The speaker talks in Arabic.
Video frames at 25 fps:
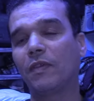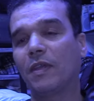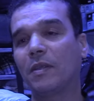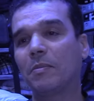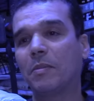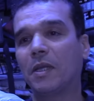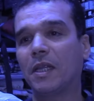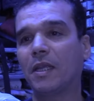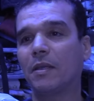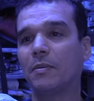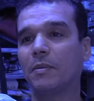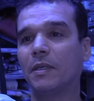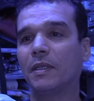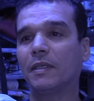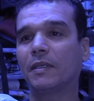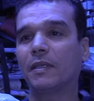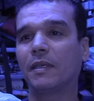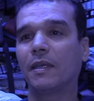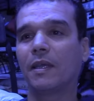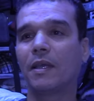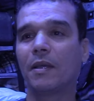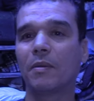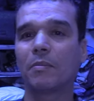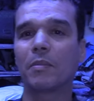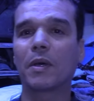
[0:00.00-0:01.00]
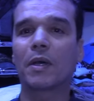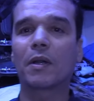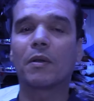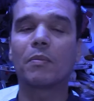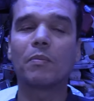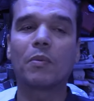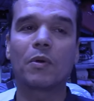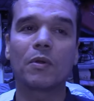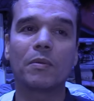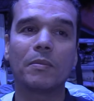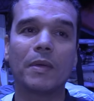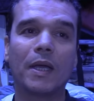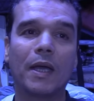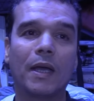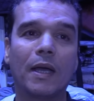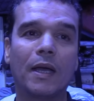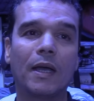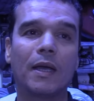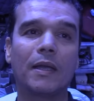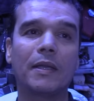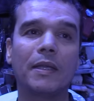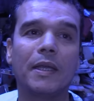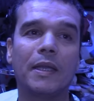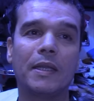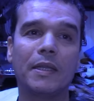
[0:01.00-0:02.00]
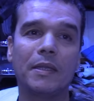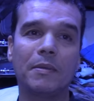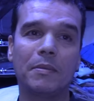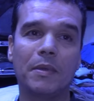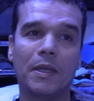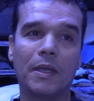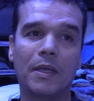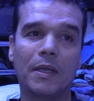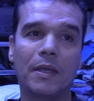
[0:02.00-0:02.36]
فيه الملابس بارابور مع يعني